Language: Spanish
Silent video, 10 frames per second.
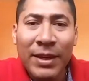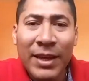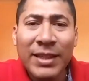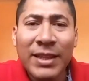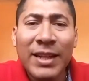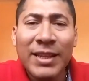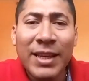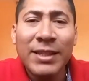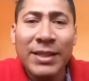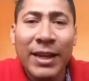esa es la
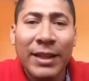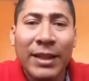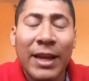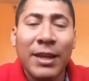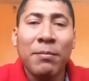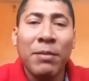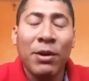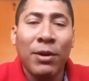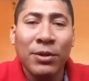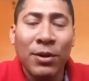esencia que hay en mi
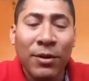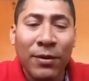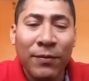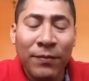corazón.